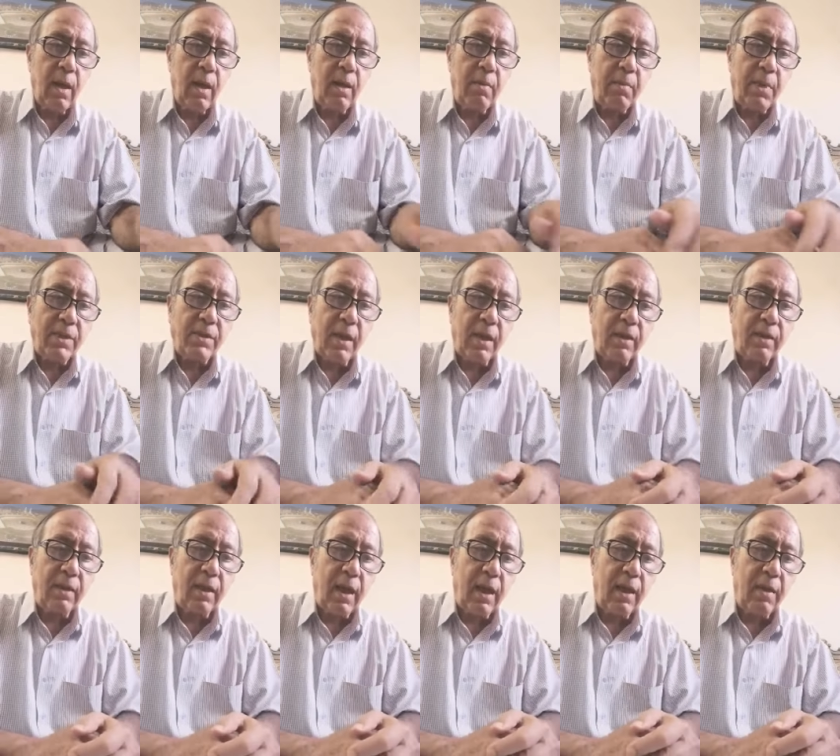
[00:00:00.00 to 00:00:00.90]
المثل
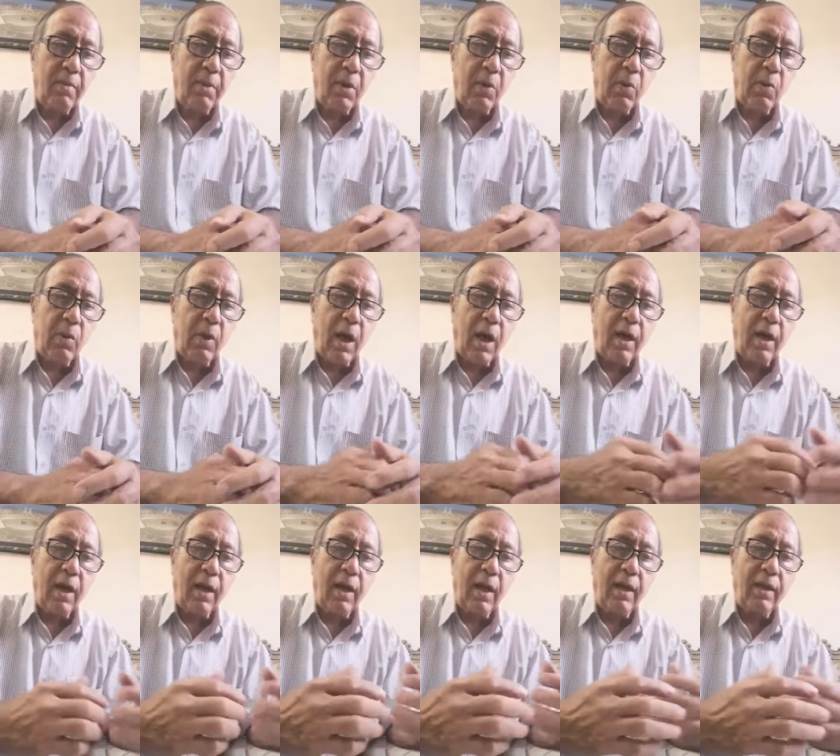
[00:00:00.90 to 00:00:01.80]
الثاني بنقول
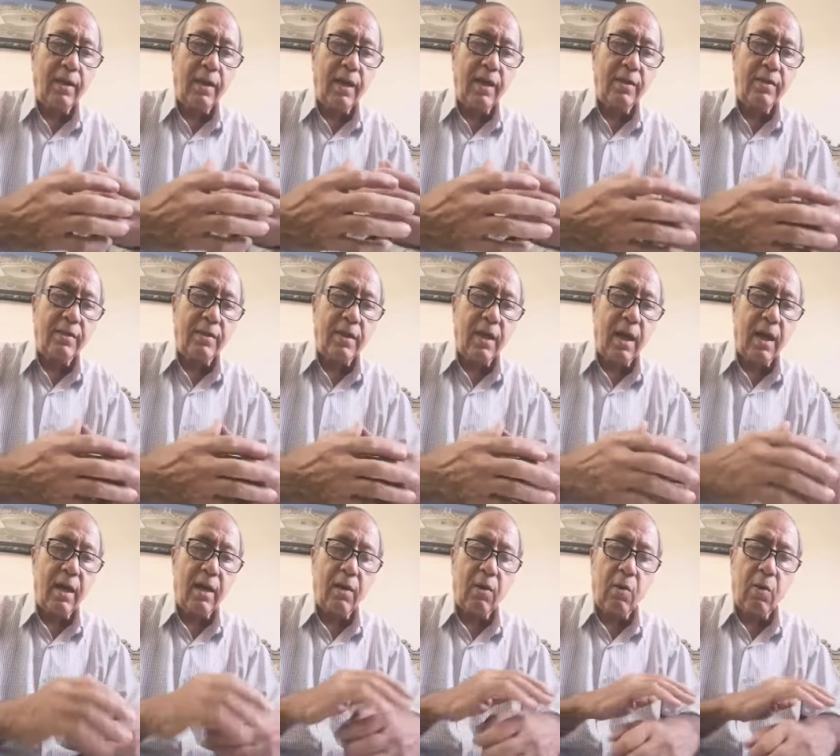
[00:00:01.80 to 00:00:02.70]
على جلد
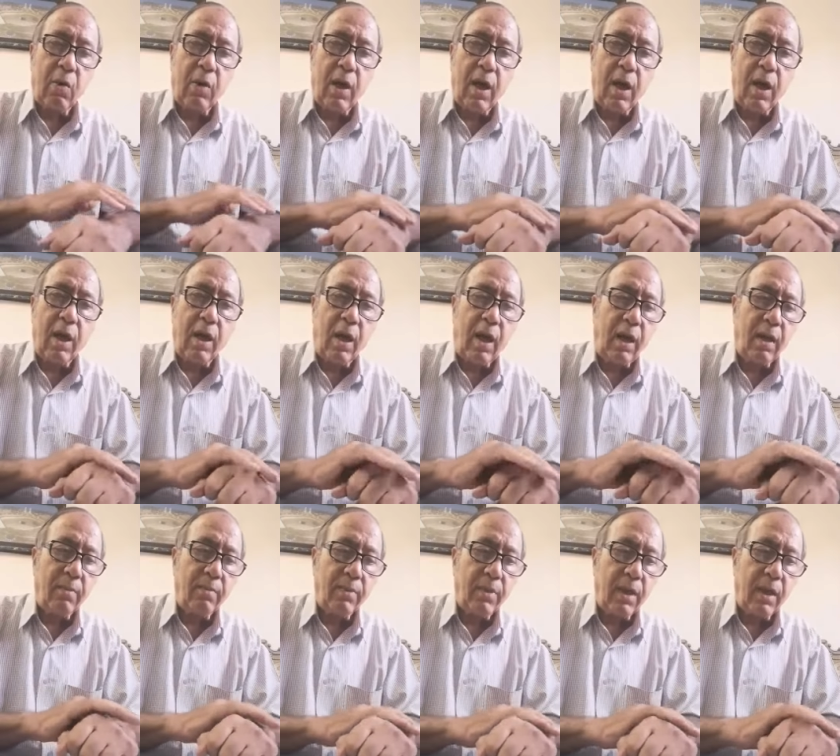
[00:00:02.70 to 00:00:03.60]
الإنسان غلالة
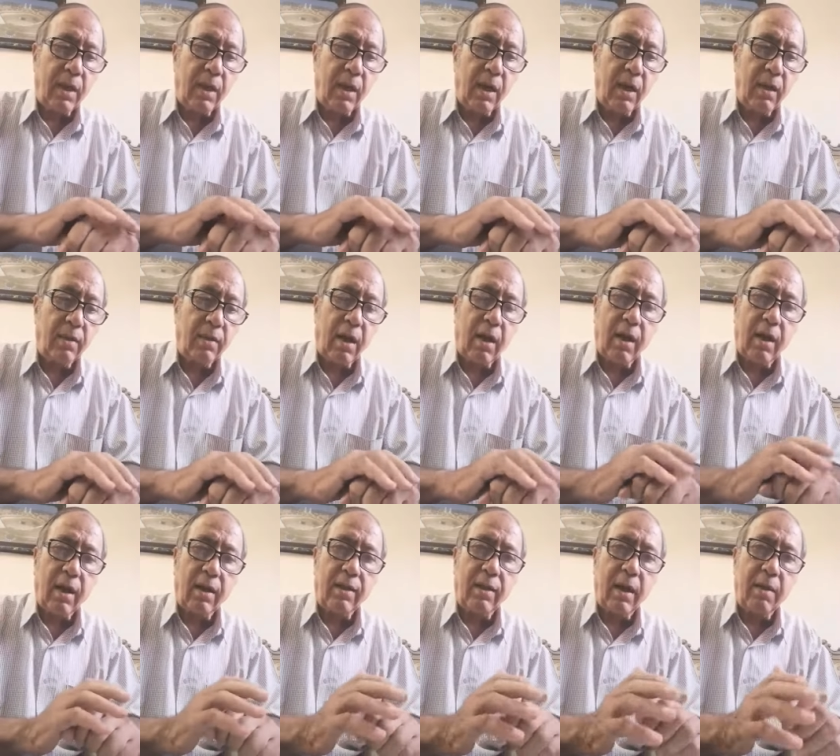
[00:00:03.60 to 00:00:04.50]
حمضية
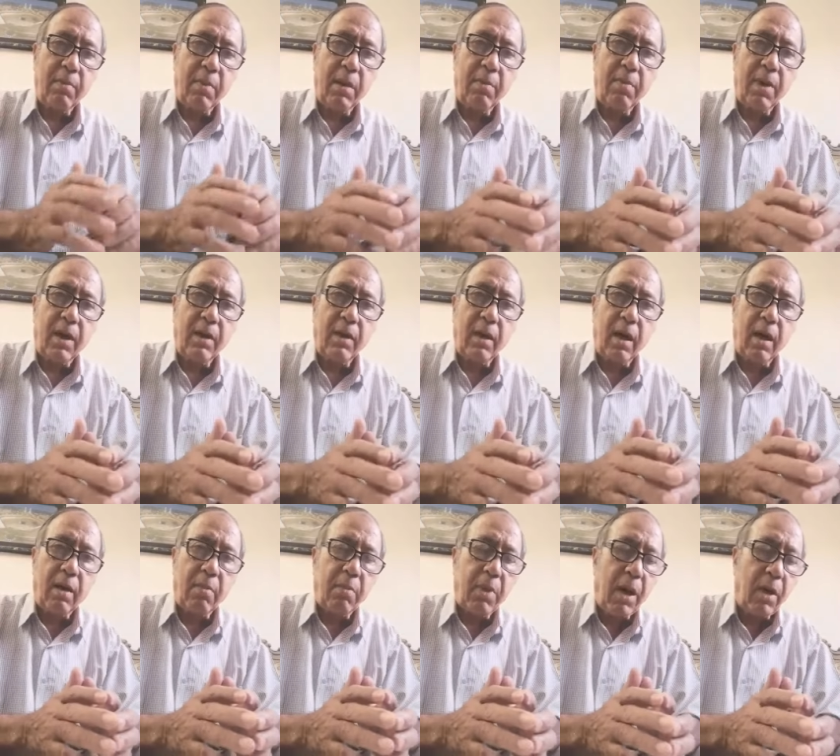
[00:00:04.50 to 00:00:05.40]
درجتها ما بين
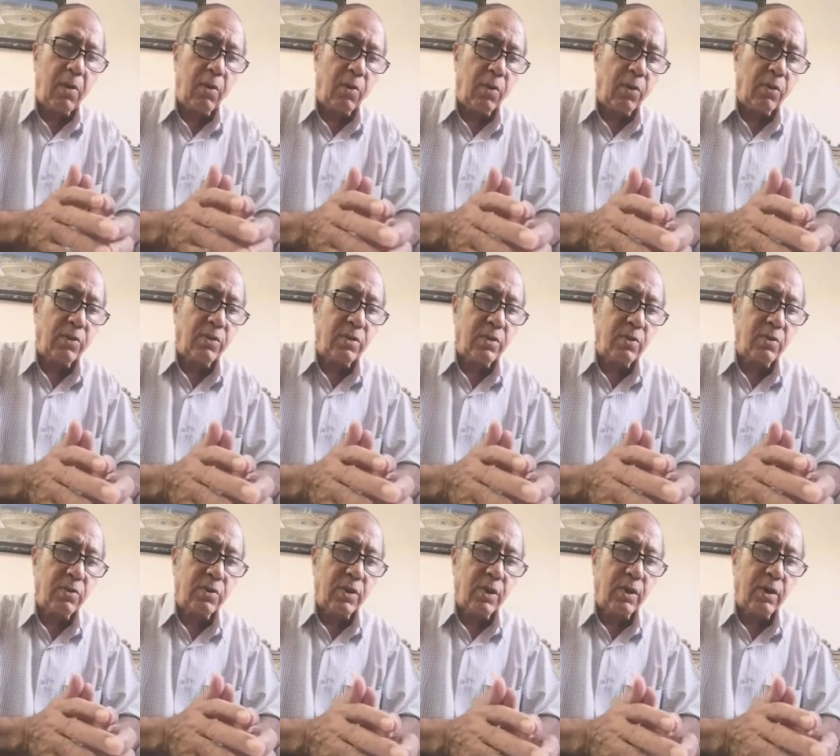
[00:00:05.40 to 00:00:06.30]
أربعة ونص
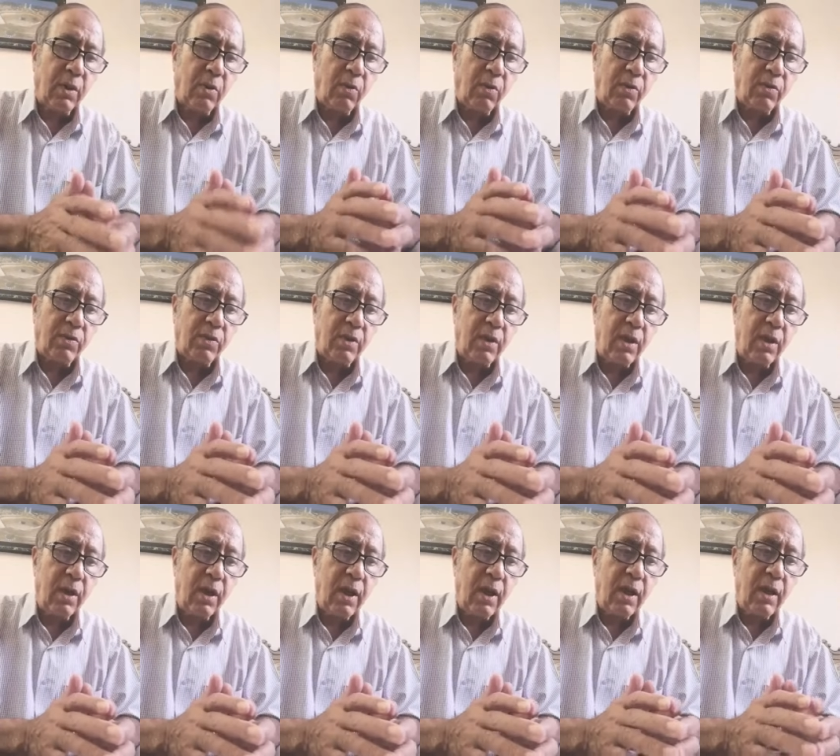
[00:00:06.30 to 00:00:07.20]
وستة ونص
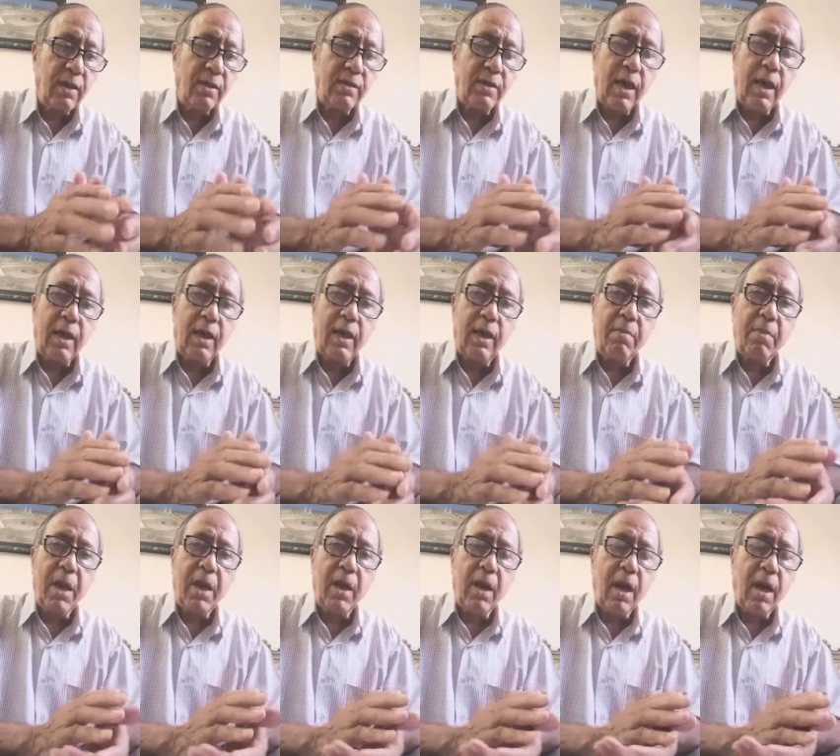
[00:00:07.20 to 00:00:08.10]
ذلك
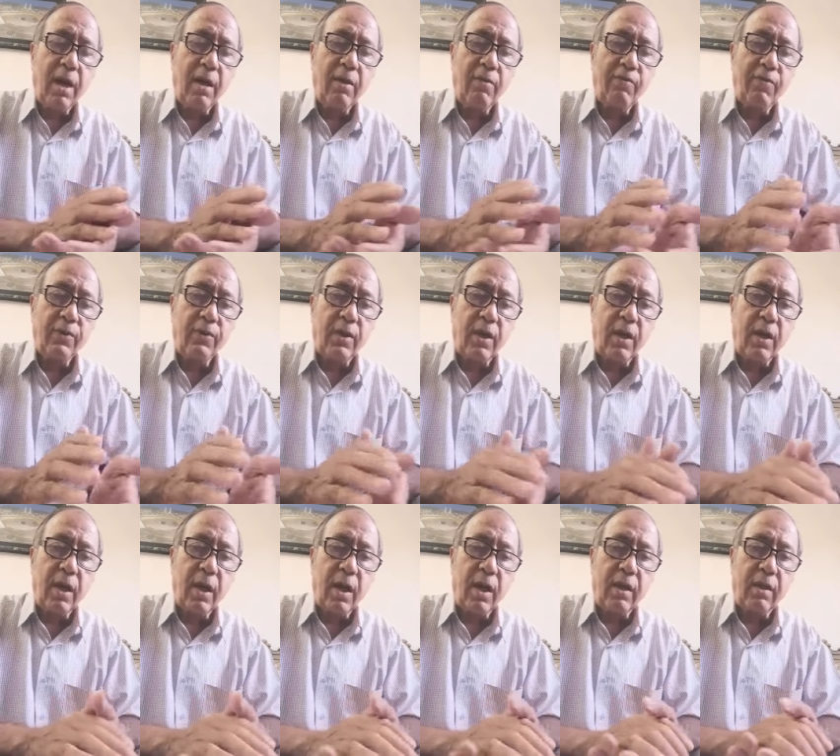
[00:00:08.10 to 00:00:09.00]
لمنع أي
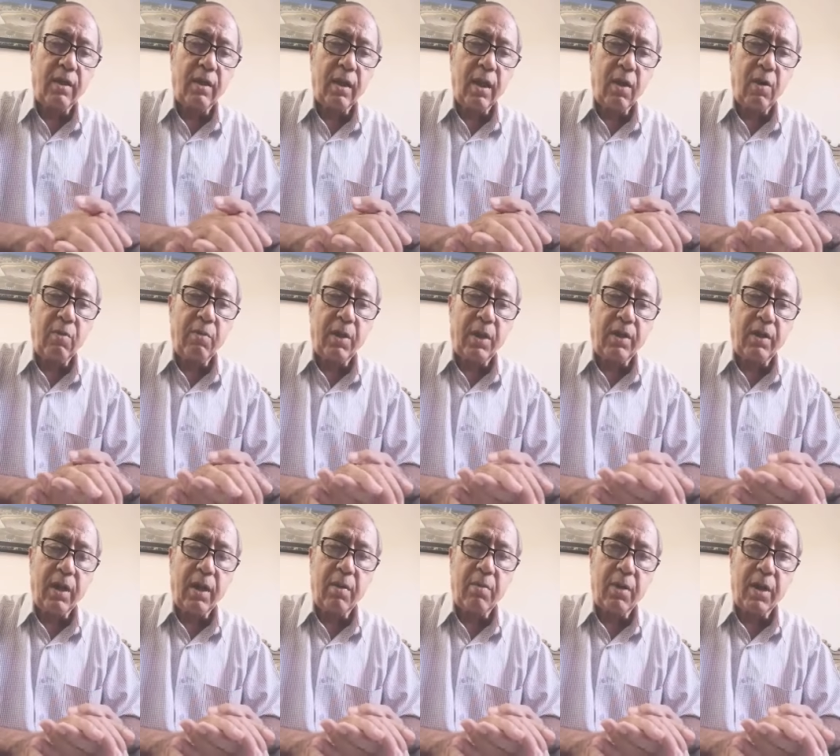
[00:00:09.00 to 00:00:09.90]
فطريات أو
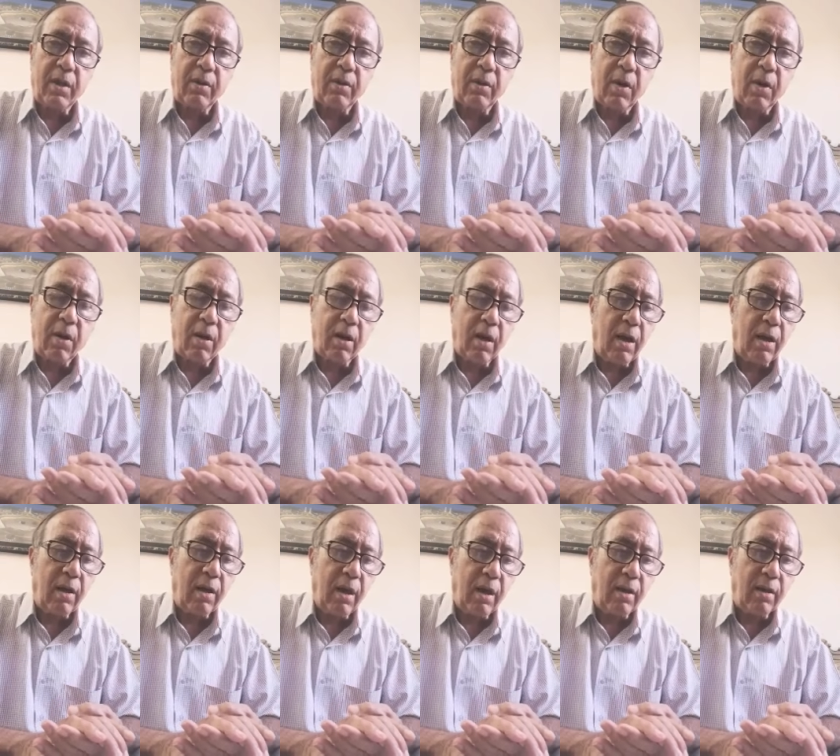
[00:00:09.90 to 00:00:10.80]
بكتيريا من اختراق
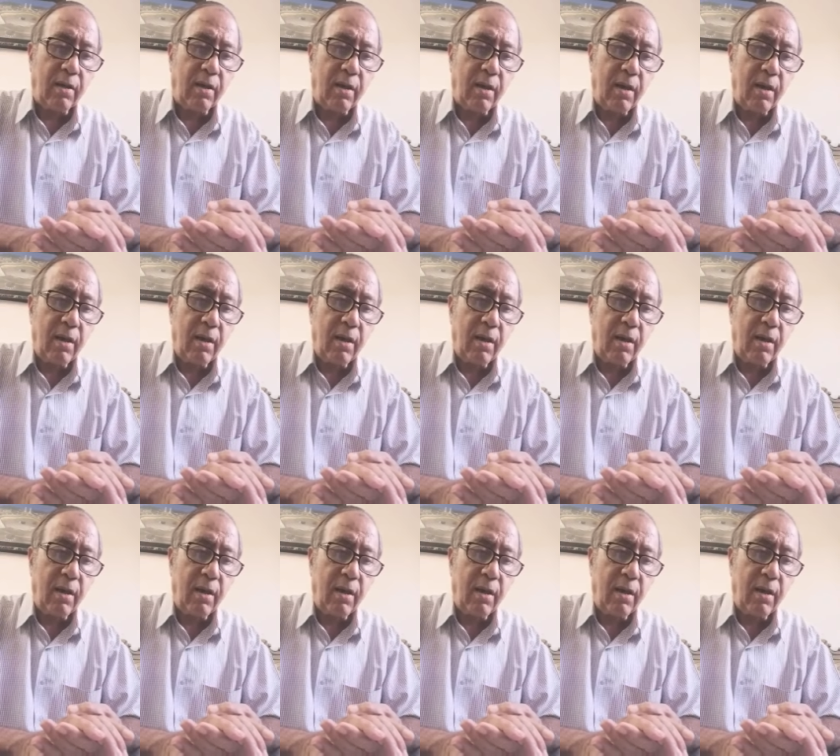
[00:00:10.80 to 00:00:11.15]
الجلد